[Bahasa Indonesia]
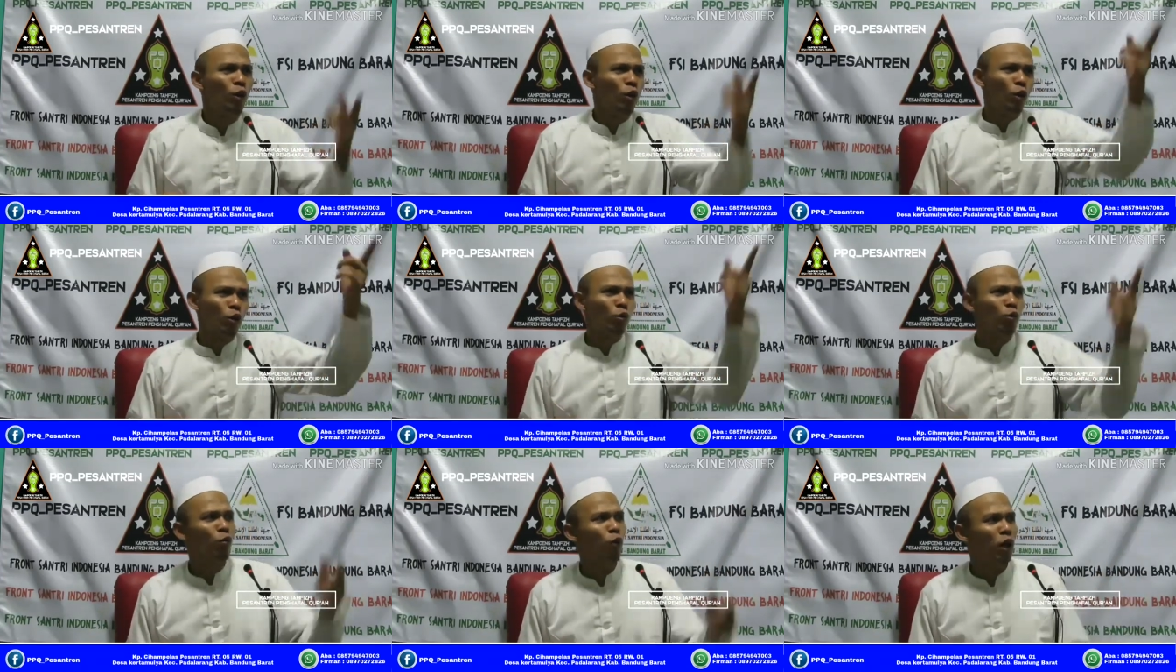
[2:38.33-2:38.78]

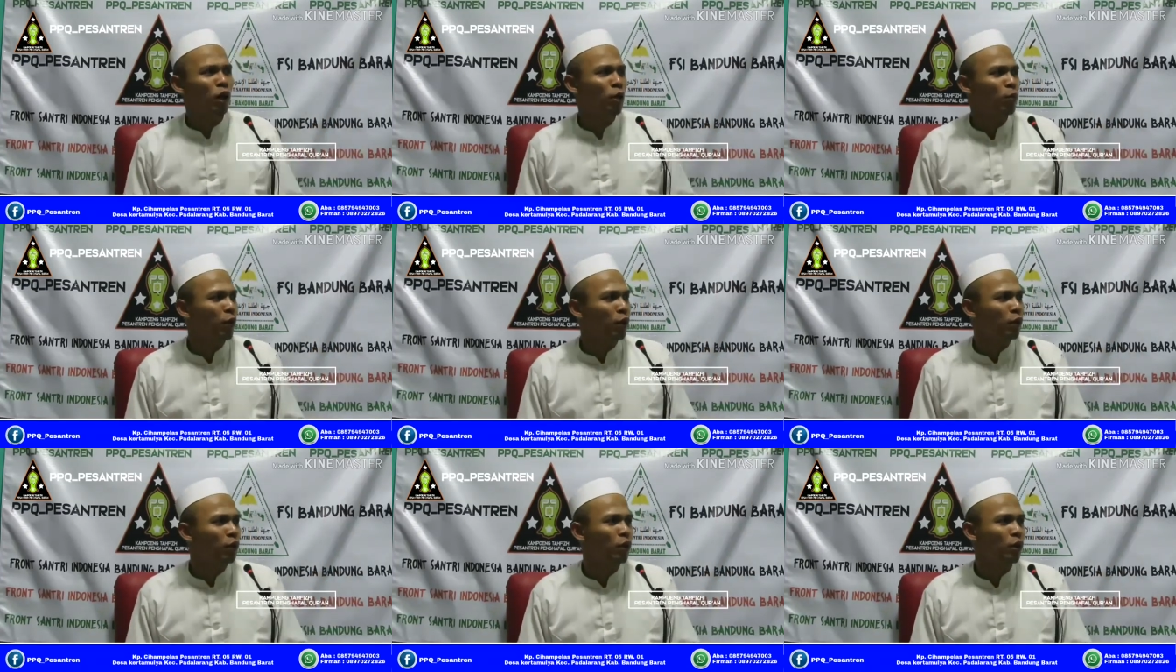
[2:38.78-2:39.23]
itu wali
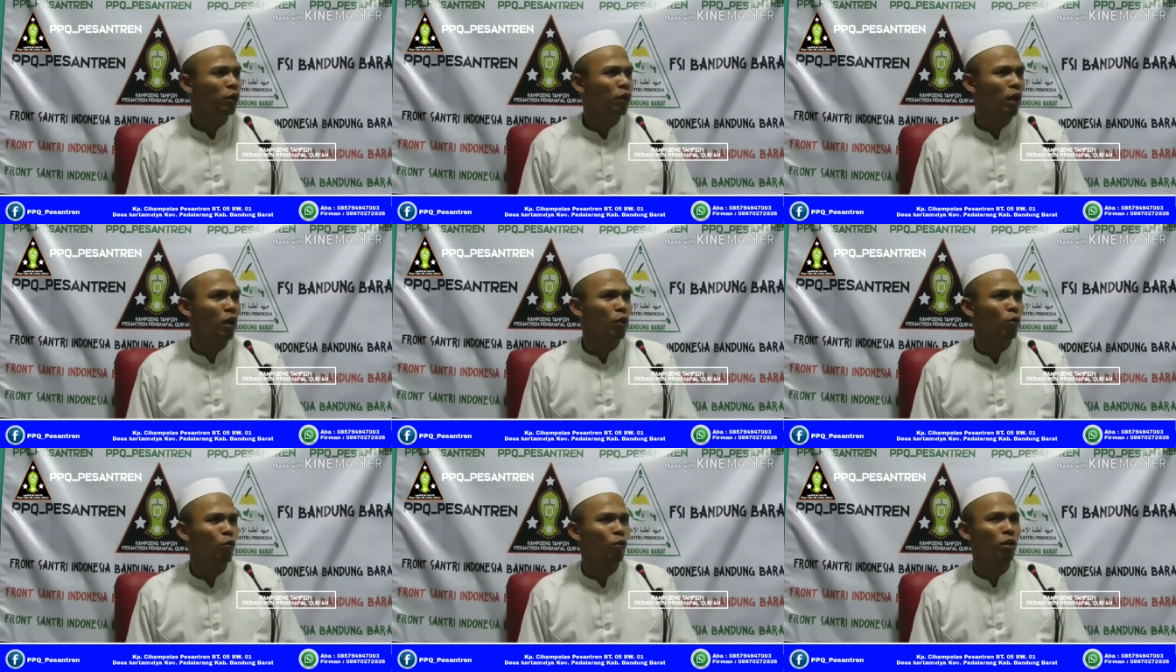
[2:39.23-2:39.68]
main
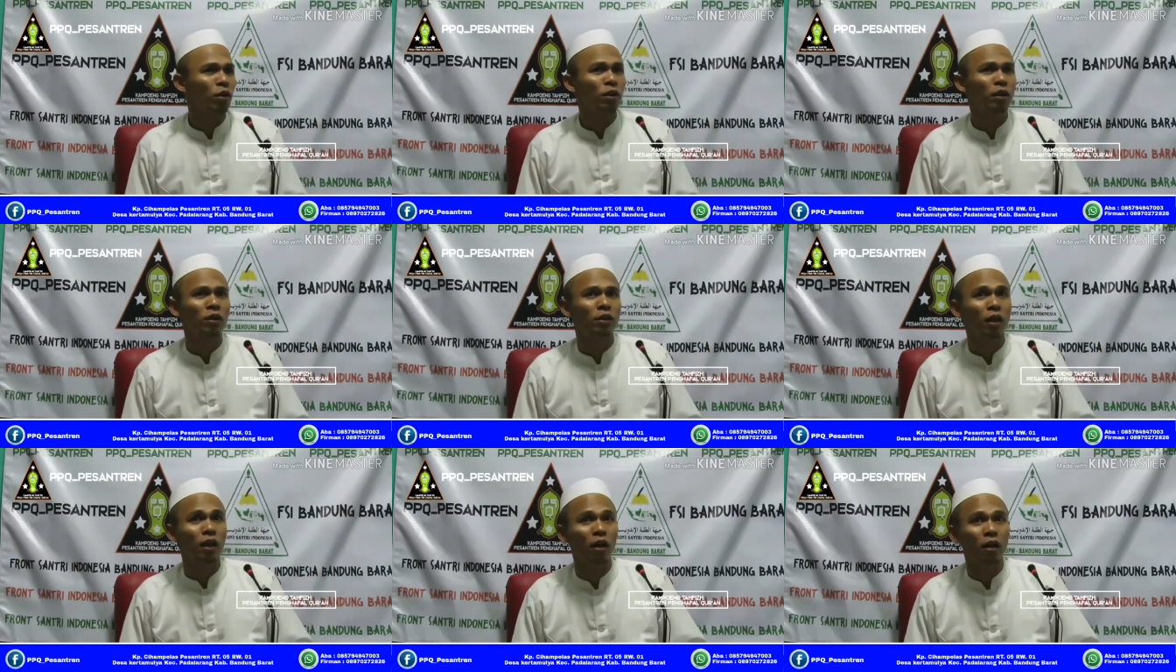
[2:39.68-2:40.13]
gitar orang
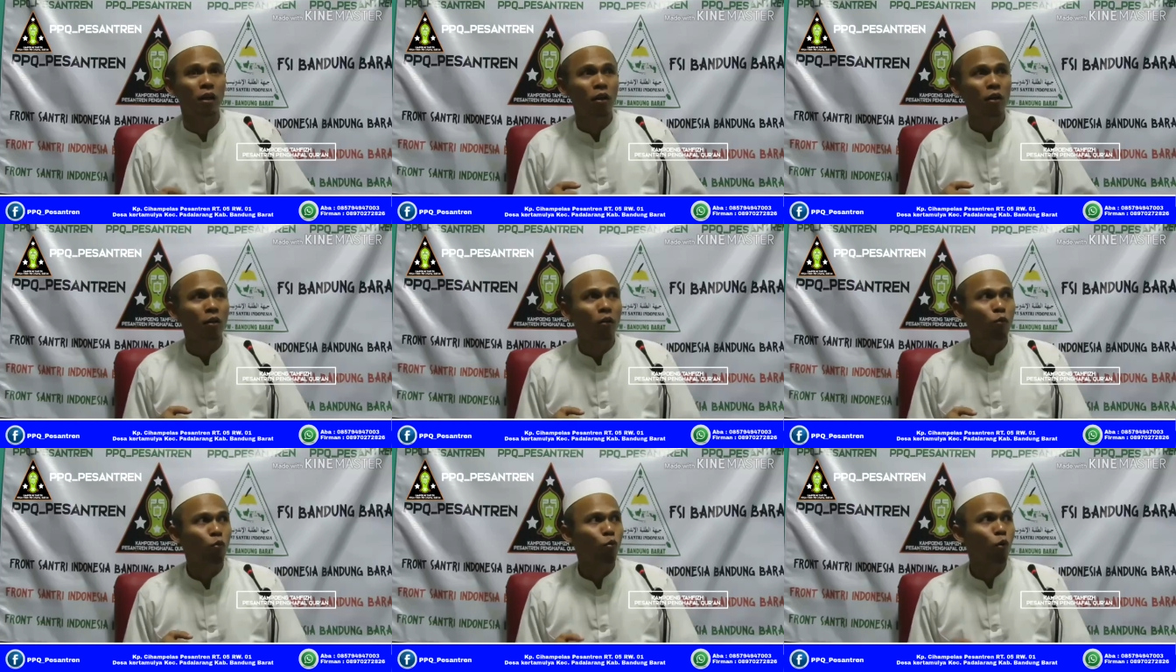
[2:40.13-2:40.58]
kita
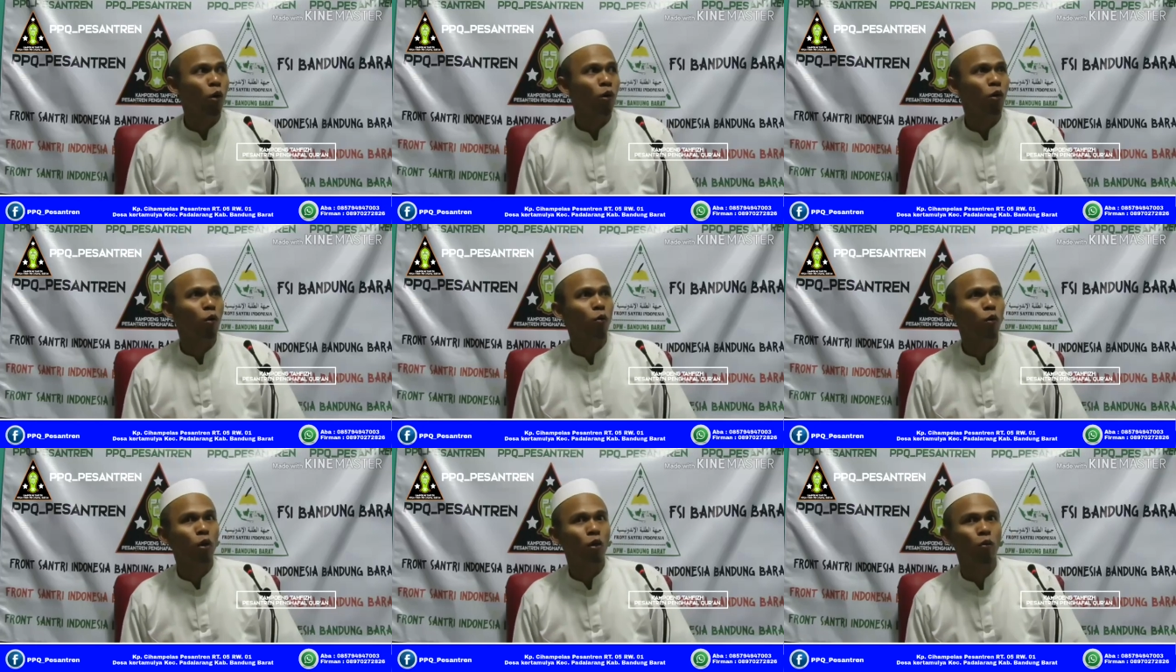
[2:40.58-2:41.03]

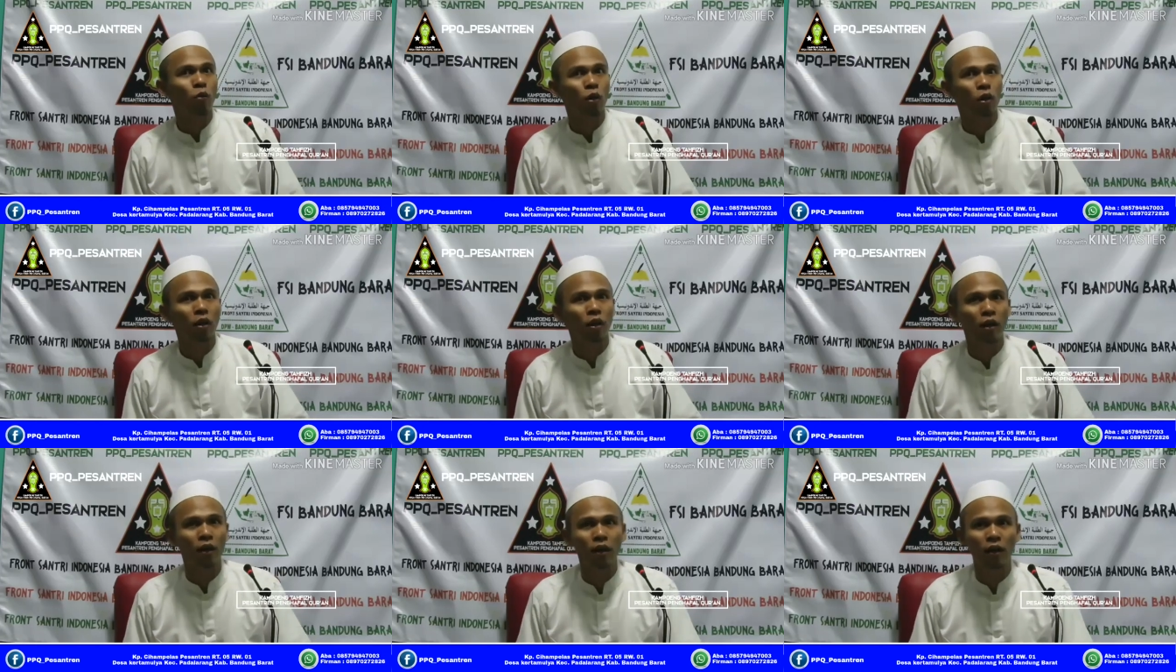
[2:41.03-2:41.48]
Walah, walah,
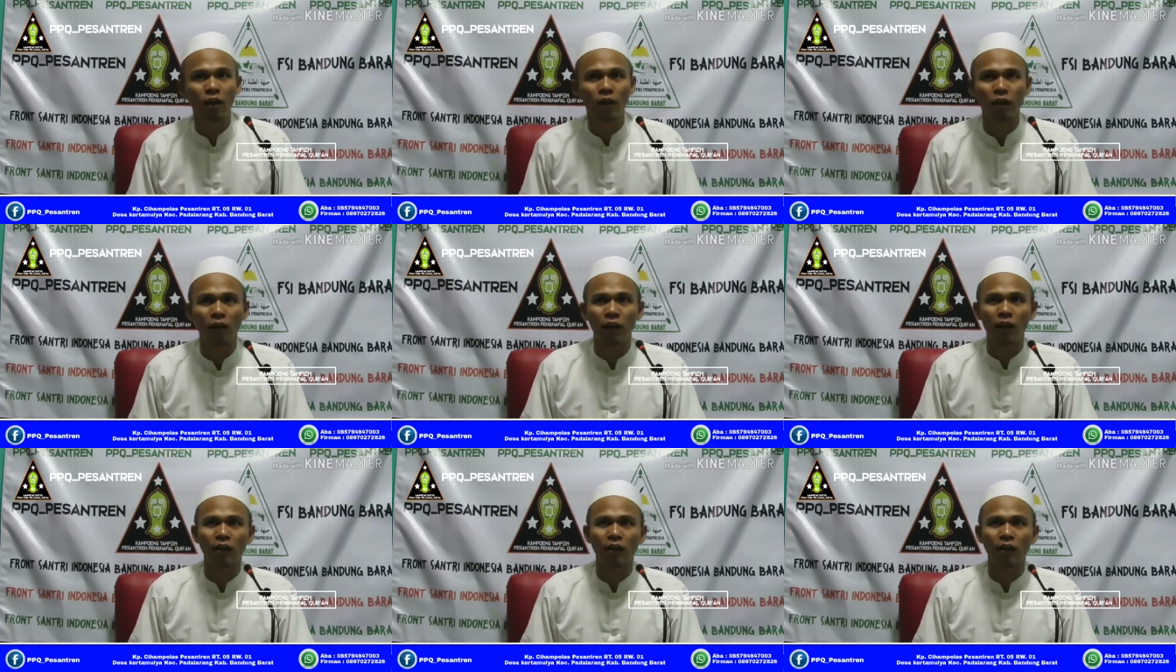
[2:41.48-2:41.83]
walah.